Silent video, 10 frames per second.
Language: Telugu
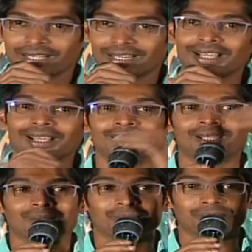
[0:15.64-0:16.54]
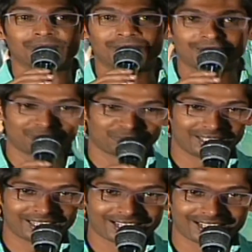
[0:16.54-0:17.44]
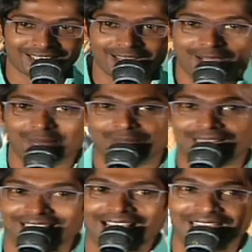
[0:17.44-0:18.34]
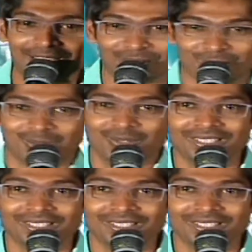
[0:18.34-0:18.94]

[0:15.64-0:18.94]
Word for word: అన్న మీరు ఫీల్ అయ్యారంటే మళ్ళీ నాకేం ఉండదు